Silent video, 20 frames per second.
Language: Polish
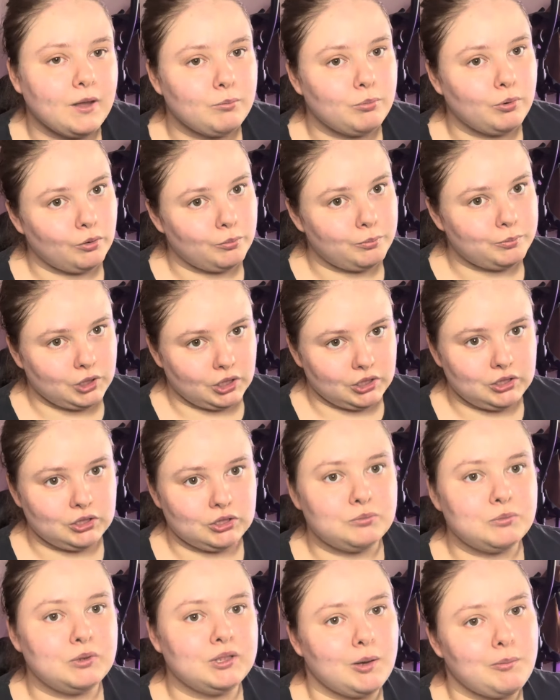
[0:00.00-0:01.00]
bo
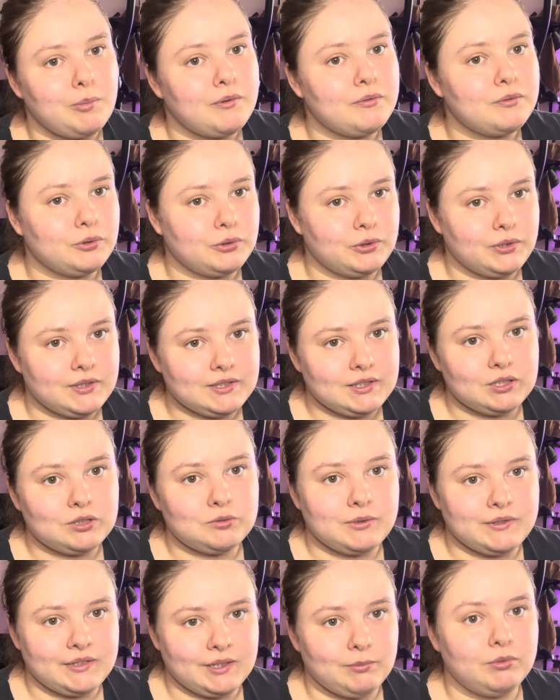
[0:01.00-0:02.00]
przecież my na pewno
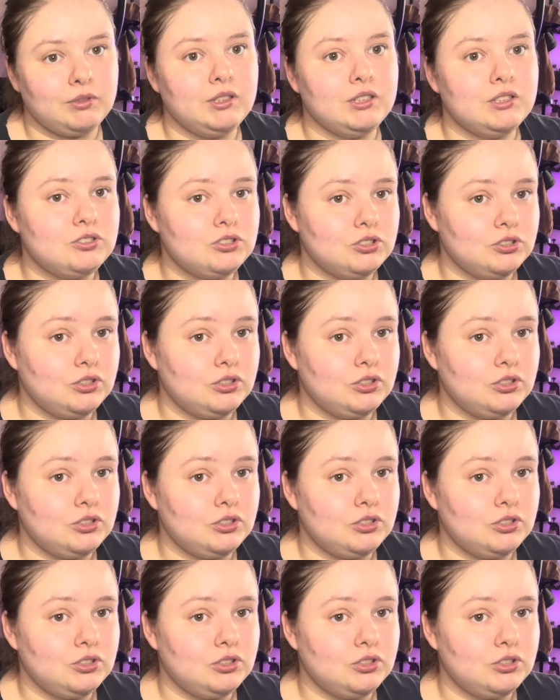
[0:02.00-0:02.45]
jesteśmy zamknięci